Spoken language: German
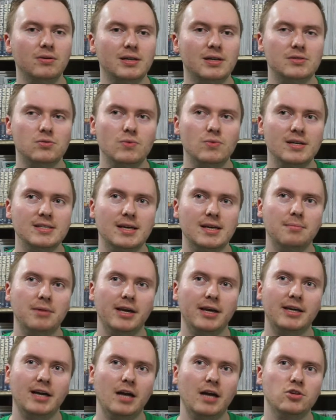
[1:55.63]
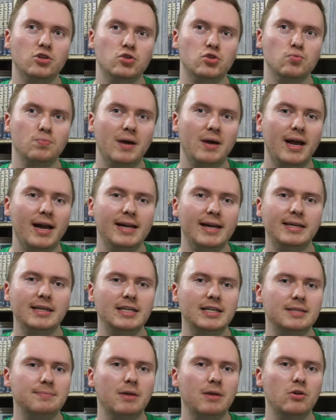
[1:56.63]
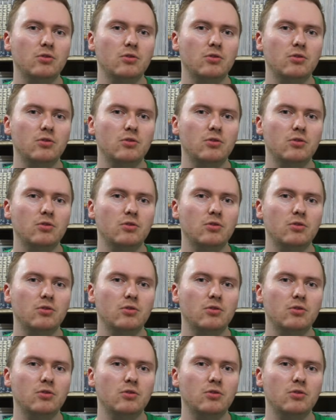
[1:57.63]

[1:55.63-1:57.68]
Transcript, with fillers: dass US-amerikanische Superhelden nicht mehr